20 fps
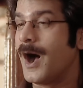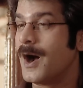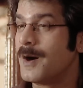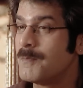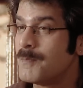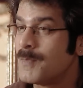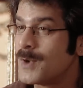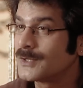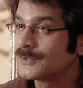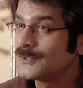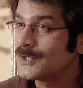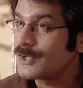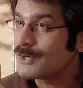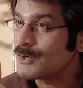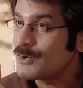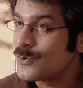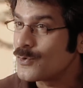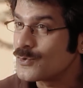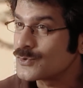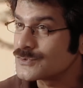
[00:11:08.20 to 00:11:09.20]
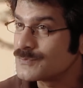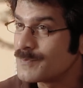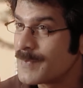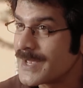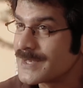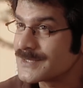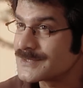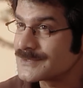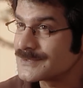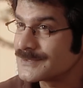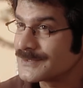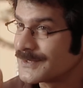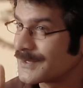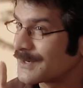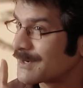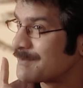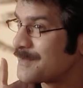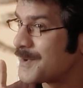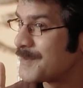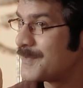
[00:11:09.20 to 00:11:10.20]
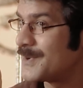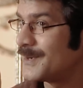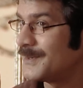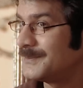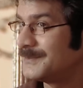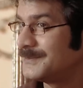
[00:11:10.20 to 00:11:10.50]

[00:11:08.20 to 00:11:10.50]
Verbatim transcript: A mother knows best. Remember?